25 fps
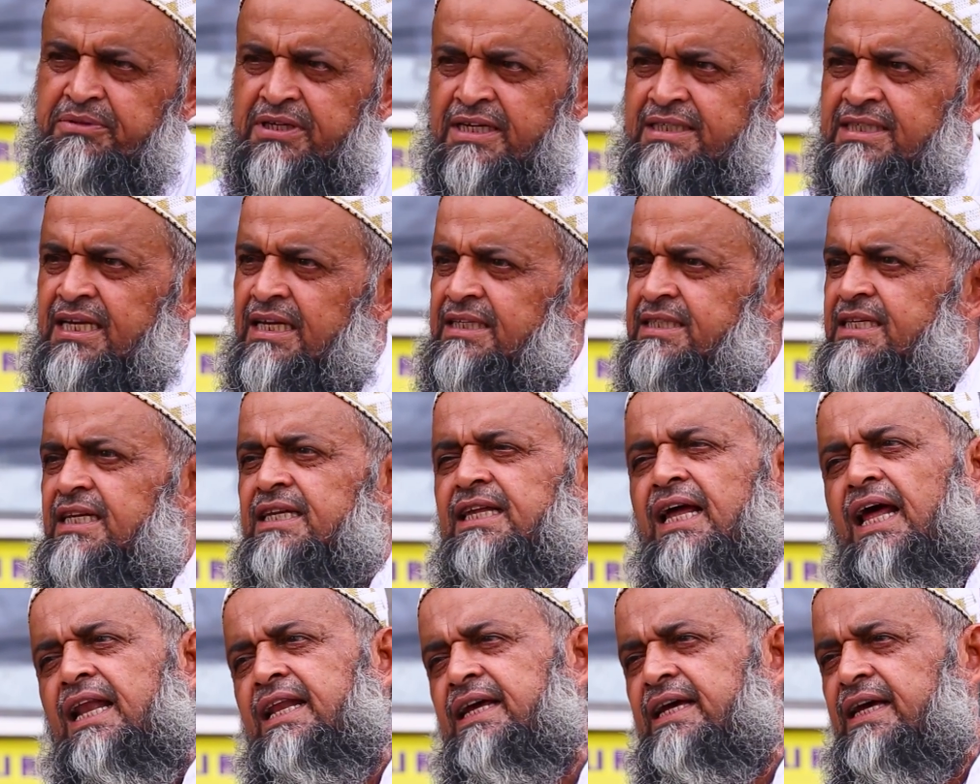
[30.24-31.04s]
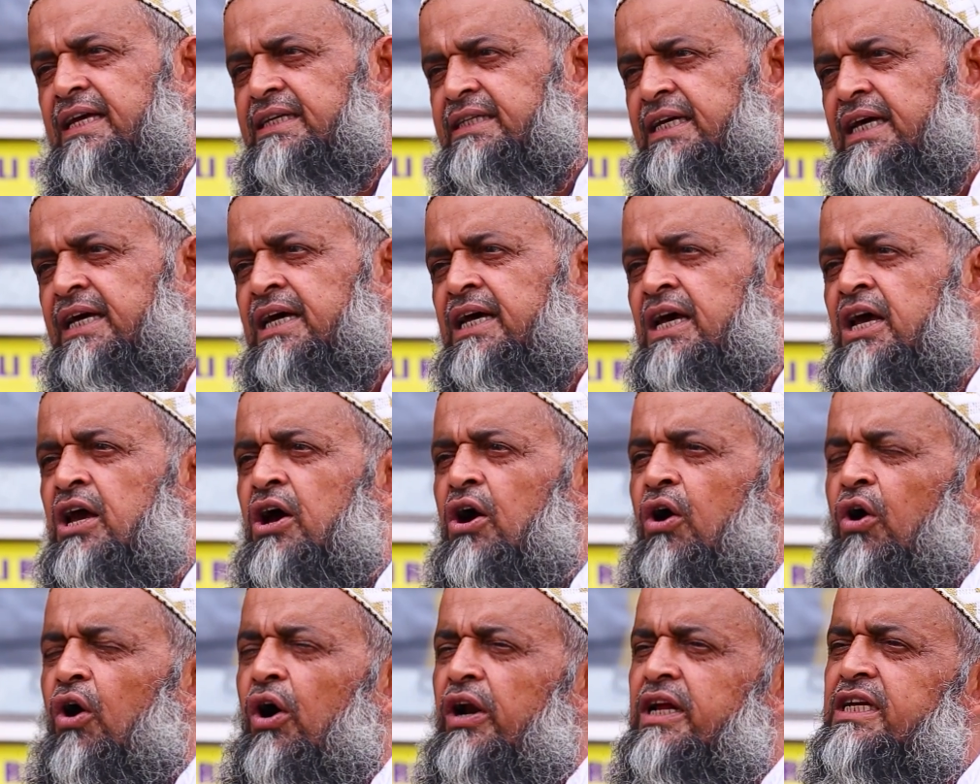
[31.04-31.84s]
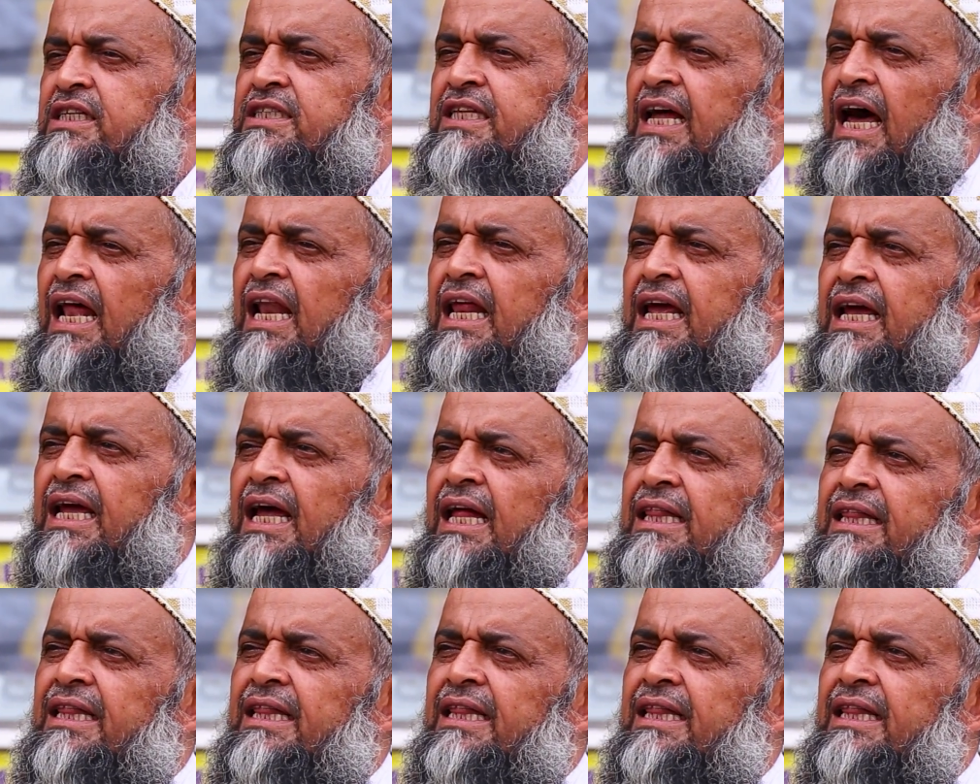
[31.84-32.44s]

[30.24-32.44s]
सबसे सस्ती थाली है ये और इस थाली के